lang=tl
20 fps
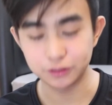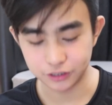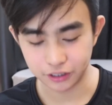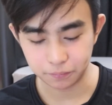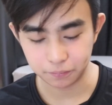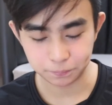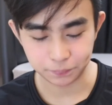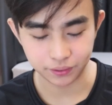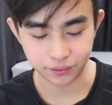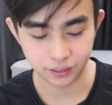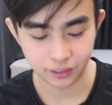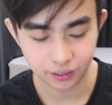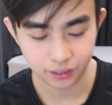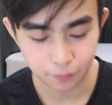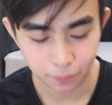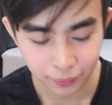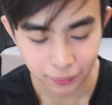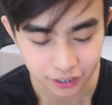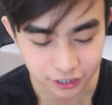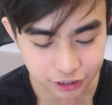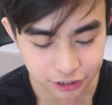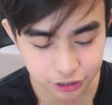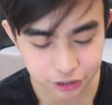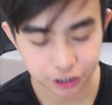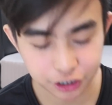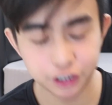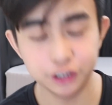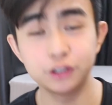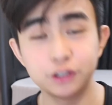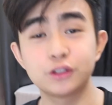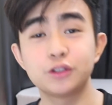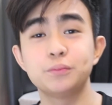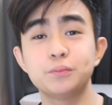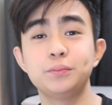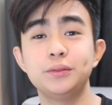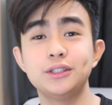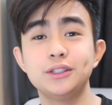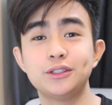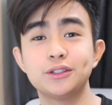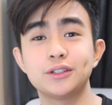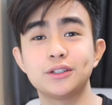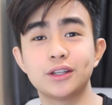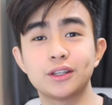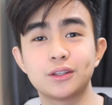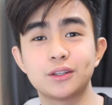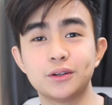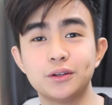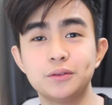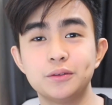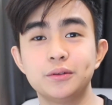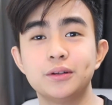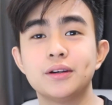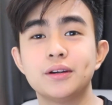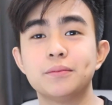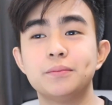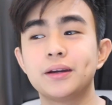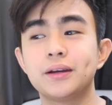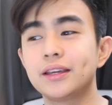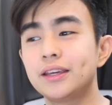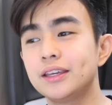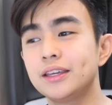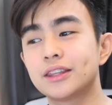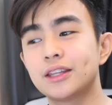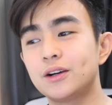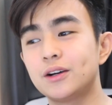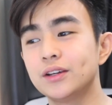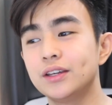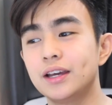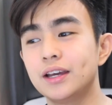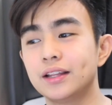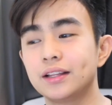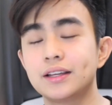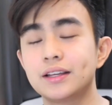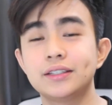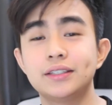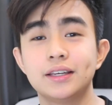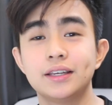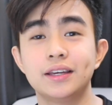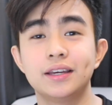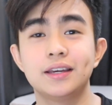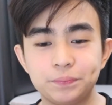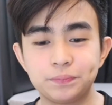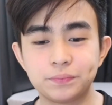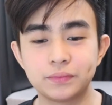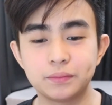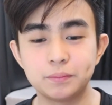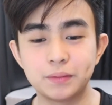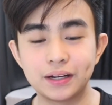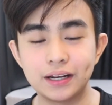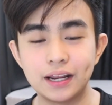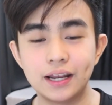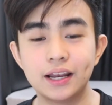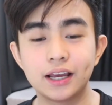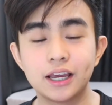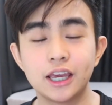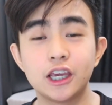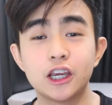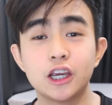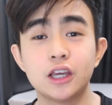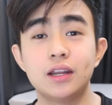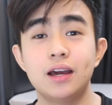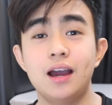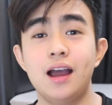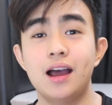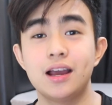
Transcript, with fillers: syempre, isi-share nyo tong video na to. Makikita ko yan kasi maglalagay kayo ng